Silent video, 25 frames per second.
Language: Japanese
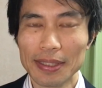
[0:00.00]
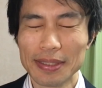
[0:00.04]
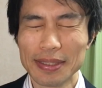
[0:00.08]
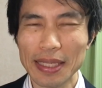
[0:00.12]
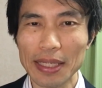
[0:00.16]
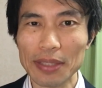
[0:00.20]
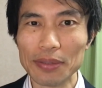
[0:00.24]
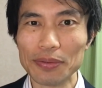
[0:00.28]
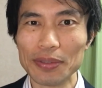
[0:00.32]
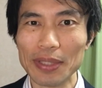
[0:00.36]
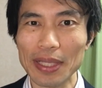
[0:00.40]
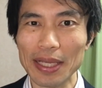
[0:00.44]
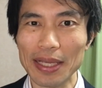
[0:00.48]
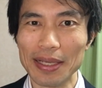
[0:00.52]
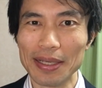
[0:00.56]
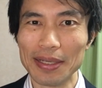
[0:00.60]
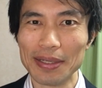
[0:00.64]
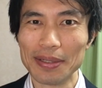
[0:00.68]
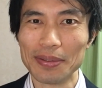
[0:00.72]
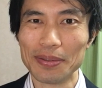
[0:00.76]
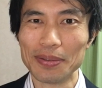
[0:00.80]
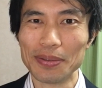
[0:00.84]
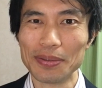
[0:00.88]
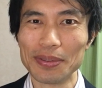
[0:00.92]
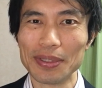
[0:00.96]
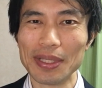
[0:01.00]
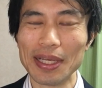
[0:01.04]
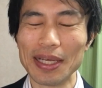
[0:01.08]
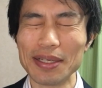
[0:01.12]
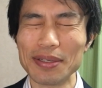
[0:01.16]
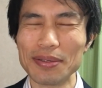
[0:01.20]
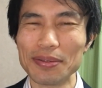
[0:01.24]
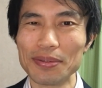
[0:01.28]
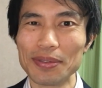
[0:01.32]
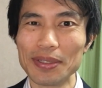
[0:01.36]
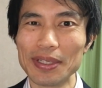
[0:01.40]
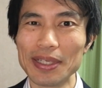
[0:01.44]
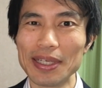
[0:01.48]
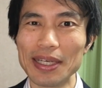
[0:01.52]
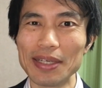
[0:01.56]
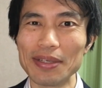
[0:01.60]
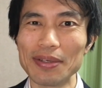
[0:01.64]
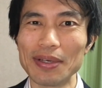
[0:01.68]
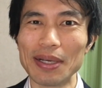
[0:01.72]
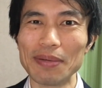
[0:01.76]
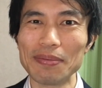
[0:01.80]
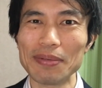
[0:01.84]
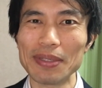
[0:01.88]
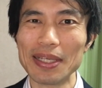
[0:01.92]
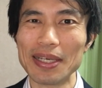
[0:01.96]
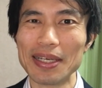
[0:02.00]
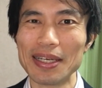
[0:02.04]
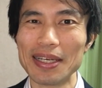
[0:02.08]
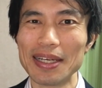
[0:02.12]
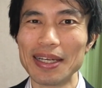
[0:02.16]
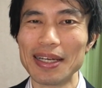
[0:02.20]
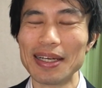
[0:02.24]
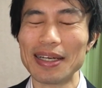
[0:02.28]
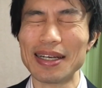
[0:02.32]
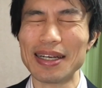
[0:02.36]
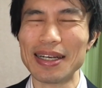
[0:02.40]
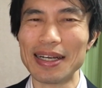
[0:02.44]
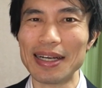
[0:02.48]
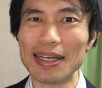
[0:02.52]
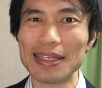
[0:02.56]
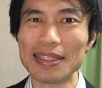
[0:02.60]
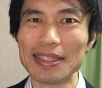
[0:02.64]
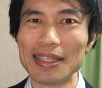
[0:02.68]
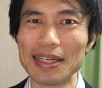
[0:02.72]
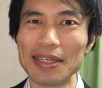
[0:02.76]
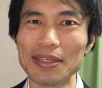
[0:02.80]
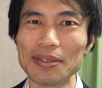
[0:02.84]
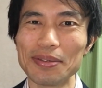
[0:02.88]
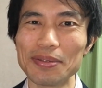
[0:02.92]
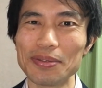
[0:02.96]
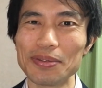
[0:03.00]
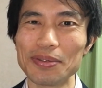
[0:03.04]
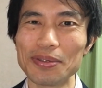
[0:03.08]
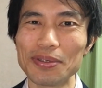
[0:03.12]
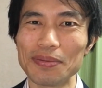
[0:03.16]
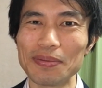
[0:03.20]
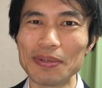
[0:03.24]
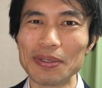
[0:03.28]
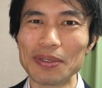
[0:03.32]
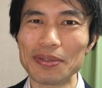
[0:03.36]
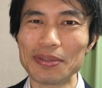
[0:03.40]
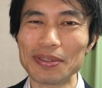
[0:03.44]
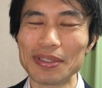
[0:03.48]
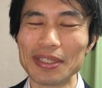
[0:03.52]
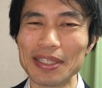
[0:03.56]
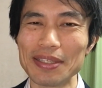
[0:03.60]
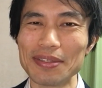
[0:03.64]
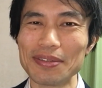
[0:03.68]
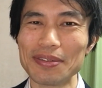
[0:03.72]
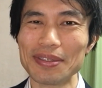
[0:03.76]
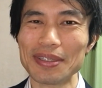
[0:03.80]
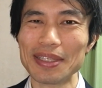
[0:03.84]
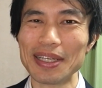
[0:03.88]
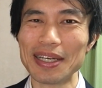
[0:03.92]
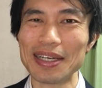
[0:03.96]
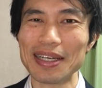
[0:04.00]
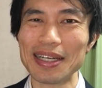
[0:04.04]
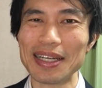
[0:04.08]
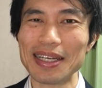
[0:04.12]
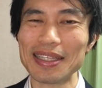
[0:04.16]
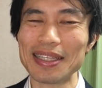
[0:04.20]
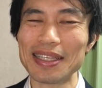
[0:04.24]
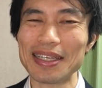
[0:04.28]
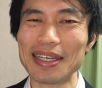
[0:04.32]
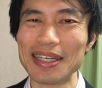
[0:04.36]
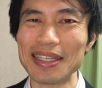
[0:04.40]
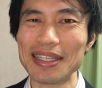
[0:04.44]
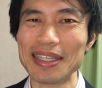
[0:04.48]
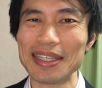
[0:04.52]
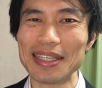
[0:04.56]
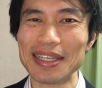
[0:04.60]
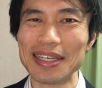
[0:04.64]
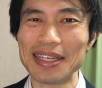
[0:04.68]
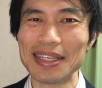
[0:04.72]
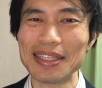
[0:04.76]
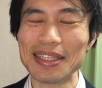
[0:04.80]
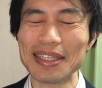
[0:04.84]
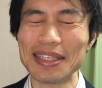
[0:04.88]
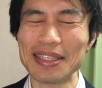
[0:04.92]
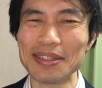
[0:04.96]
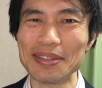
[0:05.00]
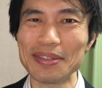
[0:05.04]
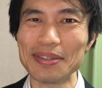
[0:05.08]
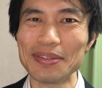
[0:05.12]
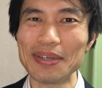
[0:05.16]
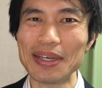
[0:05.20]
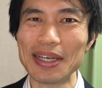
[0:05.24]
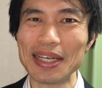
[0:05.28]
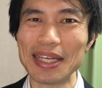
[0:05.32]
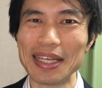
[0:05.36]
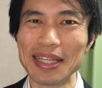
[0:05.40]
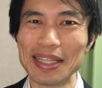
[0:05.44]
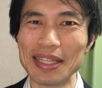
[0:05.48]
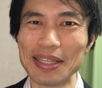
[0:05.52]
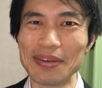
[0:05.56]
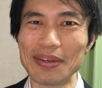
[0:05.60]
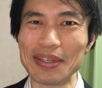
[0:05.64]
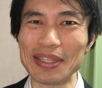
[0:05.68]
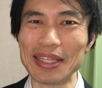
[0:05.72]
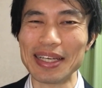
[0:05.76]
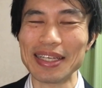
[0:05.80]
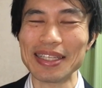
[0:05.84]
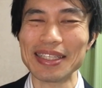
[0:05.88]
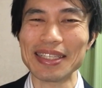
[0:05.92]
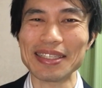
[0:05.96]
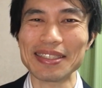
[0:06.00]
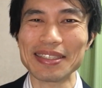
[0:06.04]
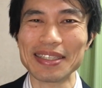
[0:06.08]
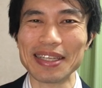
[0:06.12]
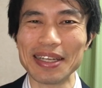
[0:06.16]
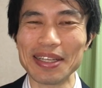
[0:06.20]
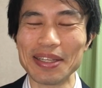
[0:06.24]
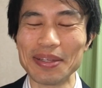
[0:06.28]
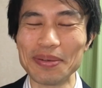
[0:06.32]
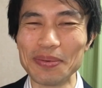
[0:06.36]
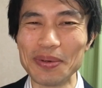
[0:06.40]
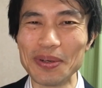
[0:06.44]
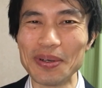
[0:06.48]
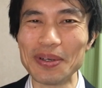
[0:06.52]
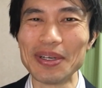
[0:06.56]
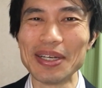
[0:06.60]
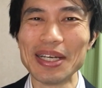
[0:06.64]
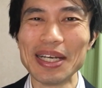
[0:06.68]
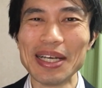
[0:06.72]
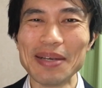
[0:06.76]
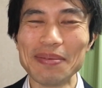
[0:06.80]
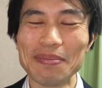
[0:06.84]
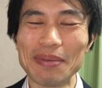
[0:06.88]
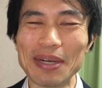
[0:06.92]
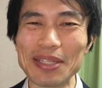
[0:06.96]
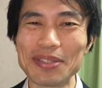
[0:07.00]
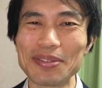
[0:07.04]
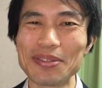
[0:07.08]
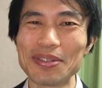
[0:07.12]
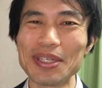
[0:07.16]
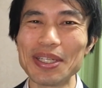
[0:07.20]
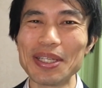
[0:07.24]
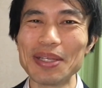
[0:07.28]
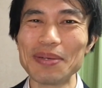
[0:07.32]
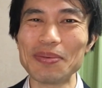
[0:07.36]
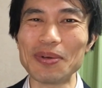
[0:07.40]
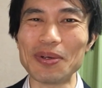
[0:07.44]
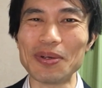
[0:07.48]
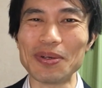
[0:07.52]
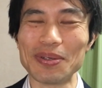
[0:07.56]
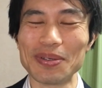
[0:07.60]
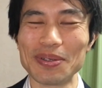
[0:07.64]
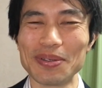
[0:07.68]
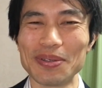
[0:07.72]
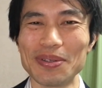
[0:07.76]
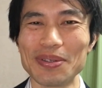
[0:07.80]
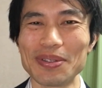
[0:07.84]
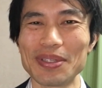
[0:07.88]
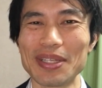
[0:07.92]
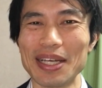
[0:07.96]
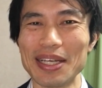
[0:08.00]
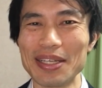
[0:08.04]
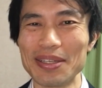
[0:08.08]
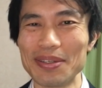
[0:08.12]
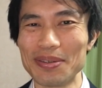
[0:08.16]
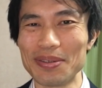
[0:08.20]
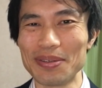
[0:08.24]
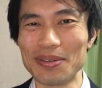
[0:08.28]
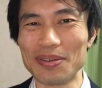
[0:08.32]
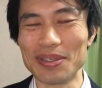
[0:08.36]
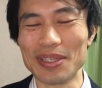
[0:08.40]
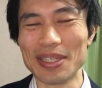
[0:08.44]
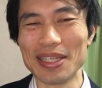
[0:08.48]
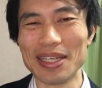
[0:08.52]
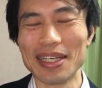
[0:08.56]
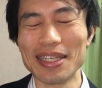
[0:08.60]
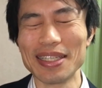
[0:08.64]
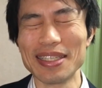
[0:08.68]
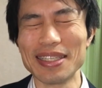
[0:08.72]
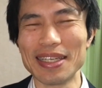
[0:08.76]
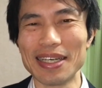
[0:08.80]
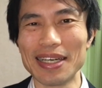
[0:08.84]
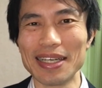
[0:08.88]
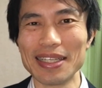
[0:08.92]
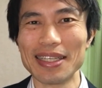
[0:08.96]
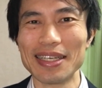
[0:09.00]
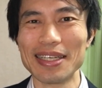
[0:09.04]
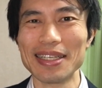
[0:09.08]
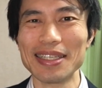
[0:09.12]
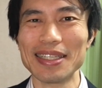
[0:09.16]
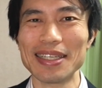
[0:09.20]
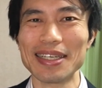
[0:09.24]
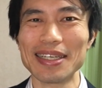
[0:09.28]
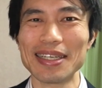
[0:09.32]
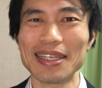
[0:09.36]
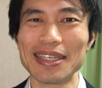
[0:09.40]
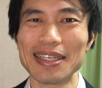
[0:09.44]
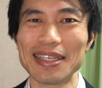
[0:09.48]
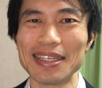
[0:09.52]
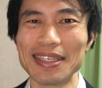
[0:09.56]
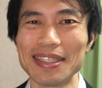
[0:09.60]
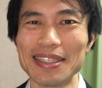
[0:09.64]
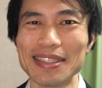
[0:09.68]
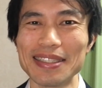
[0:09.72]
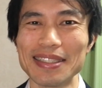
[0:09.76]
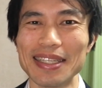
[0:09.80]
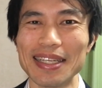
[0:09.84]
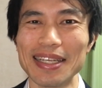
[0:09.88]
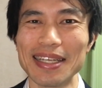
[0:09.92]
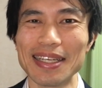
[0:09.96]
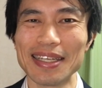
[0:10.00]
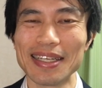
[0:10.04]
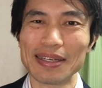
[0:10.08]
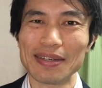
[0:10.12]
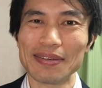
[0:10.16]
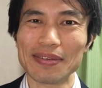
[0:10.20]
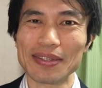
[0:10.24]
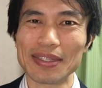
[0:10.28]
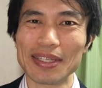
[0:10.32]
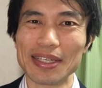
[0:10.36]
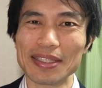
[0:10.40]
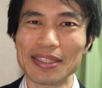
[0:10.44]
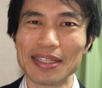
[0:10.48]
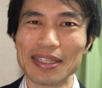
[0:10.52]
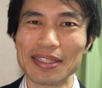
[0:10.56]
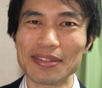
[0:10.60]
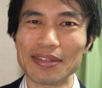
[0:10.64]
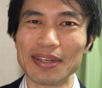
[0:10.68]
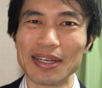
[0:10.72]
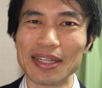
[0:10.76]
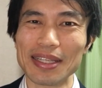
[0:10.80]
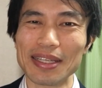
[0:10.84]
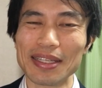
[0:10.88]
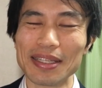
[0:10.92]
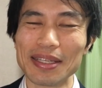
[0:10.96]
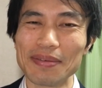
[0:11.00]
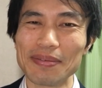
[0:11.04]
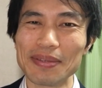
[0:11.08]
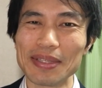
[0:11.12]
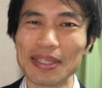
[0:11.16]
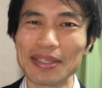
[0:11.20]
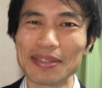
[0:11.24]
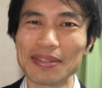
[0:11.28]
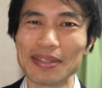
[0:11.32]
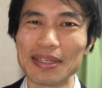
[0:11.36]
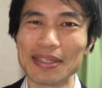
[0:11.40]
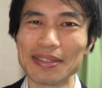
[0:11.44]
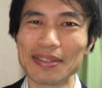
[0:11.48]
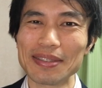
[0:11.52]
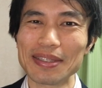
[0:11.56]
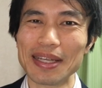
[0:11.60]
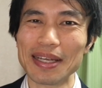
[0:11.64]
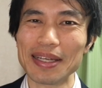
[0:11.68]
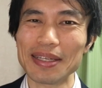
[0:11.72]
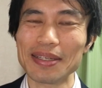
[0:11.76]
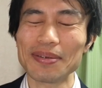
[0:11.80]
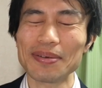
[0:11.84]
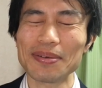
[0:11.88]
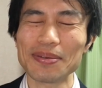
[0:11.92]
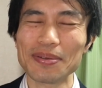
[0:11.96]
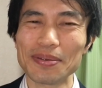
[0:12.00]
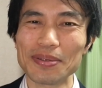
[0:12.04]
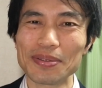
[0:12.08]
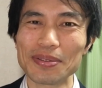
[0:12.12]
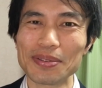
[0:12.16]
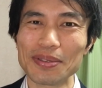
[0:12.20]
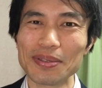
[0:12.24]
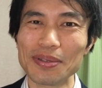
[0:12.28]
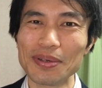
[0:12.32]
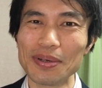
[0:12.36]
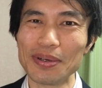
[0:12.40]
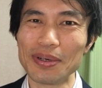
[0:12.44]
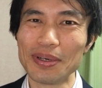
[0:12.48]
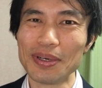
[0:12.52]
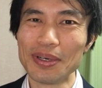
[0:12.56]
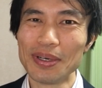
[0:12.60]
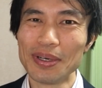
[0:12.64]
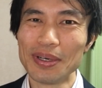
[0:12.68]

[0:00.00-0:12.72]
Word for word: なのでこの太陽の光を浴びながら、ああ太陽の表面ろくせんどだからあったかいんだなっていうわけではないんですけれども、まあそれでも太陽の光に当たりながらですね、私たちを温めてくれる太陽のその